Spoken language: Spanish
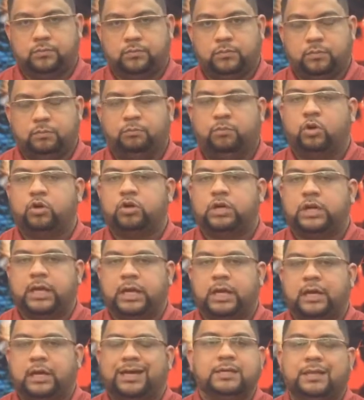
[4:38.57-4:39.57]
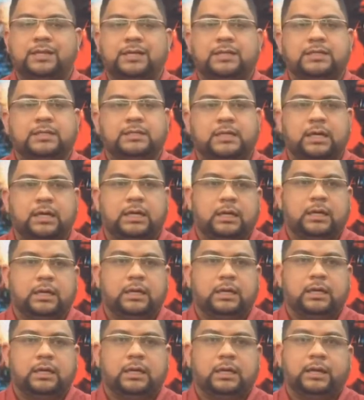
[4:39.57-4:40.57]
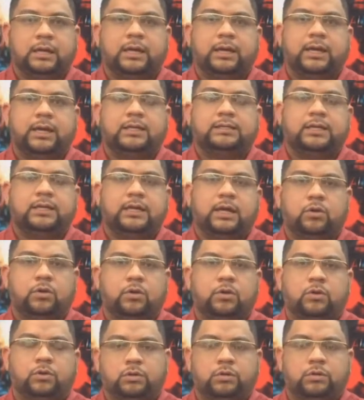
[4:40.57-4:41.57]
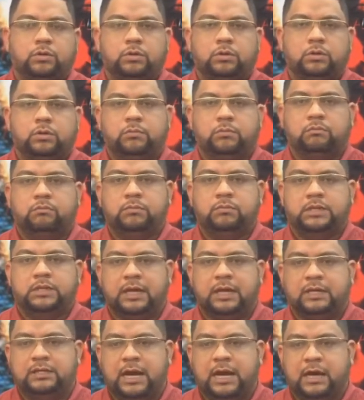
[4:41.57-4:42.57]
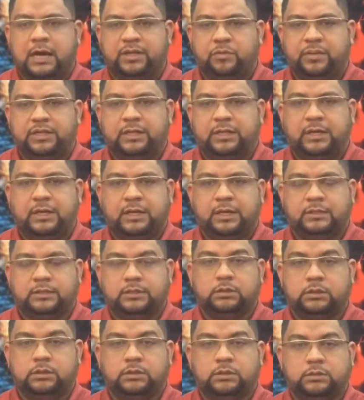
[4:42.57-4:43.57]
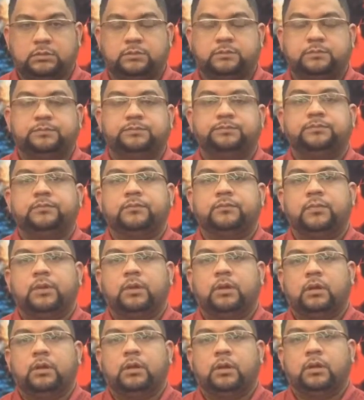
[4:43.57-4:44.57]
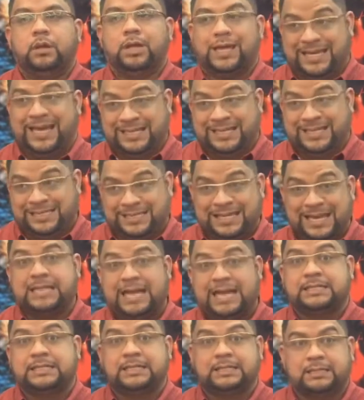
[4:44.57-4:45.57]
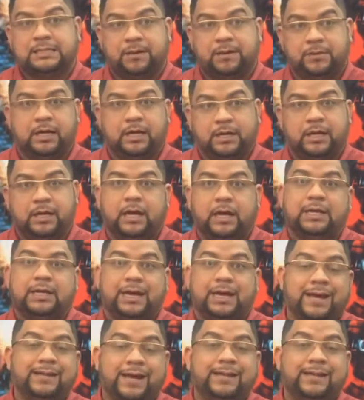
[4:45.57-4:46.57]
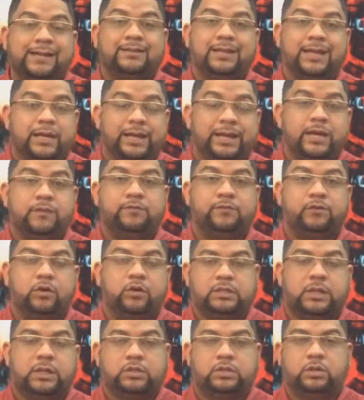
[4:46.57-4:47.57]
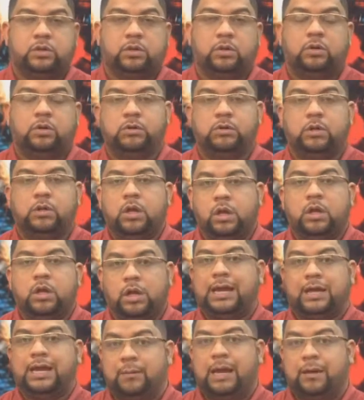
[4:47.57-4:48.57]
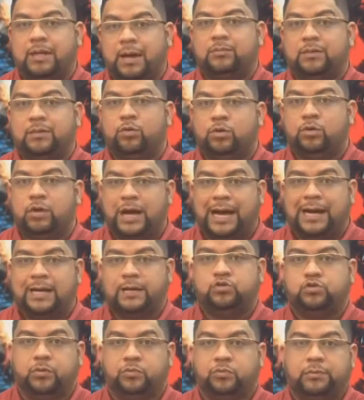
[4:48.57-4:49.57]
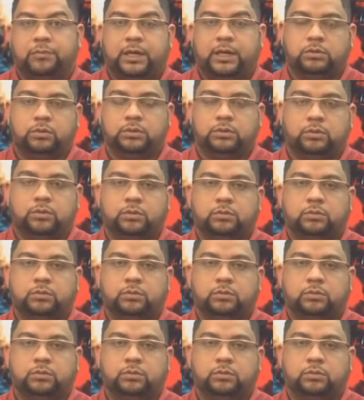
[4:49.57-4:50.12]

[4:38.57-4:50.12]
¿Por qué? ¿Qué dice el ex senador, el Yayo Matías? que ya se sabía y que él tiene información y que la va a divulgar en su momento